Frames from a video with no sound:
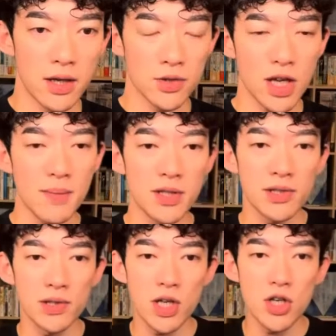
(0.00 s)
えー、初対面
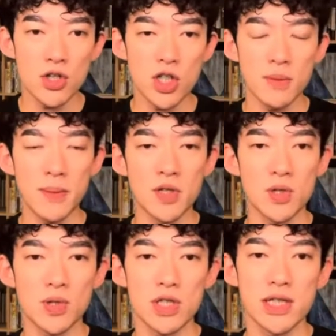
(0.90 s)
の人と緊張する場面
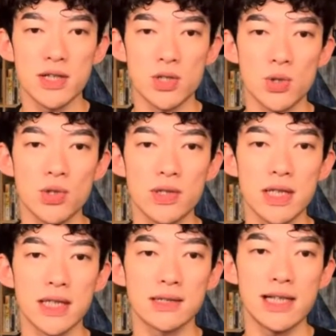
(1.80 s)
の食事になると食
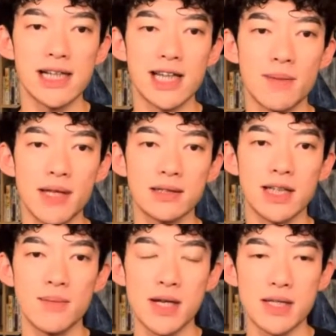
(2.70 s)
欲がなくなり食べれなく
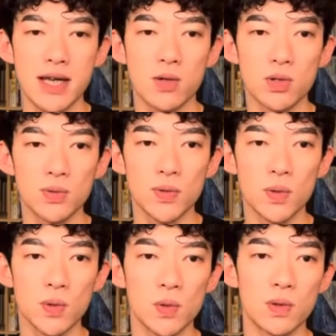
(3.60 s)
なります。えー、克
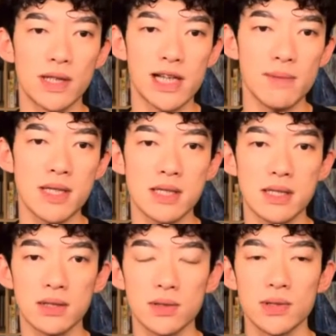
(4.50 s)
服方法はあります
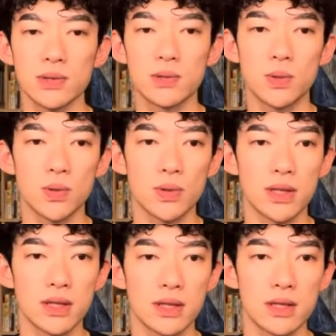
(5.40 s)
かということ
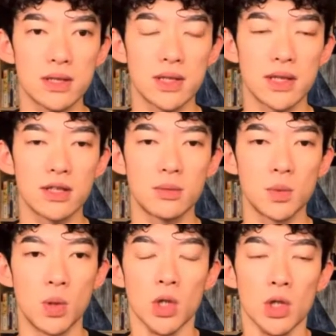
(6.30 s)
なんですけれど
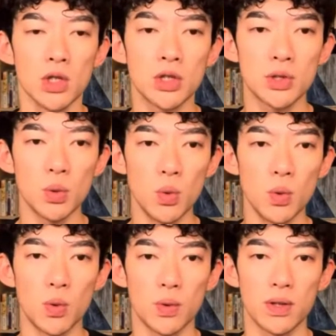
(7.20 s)
も、そ
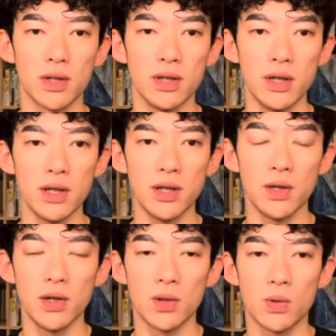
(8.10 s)
う
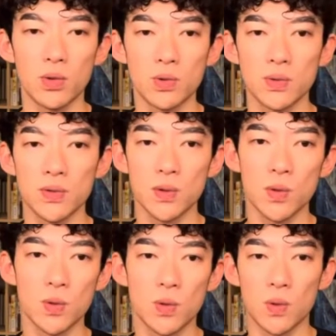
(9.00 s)
ね、克服
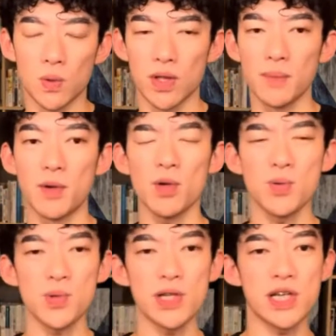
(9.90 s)
方法ね、まあ、これ
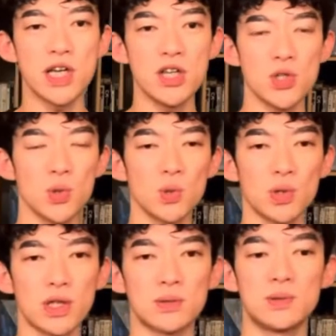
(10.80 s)
普通に緊張
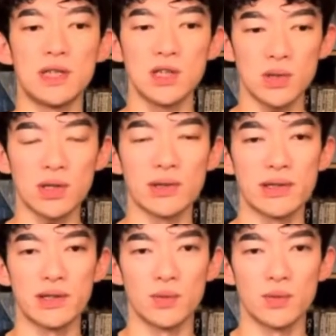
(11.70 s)
とか不安とかの